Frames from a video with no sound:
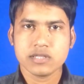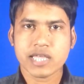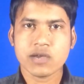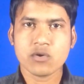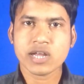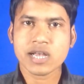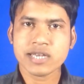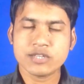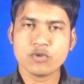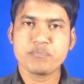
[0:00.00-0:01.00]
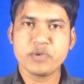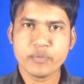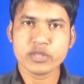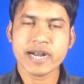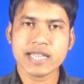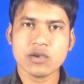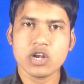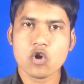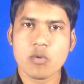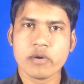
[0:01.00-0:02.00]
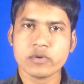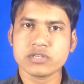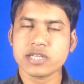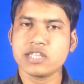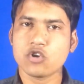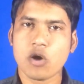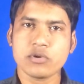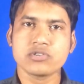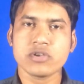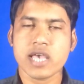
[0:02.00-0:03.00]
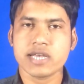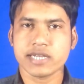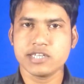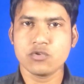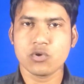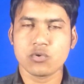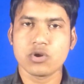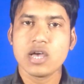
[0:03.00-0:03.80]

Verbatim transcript: তাই অনাকাঙ্ক্ষিত বিপদ এড়াতে হলে অমাবস্যার দিন অবশ্যই এই কাজটি করুন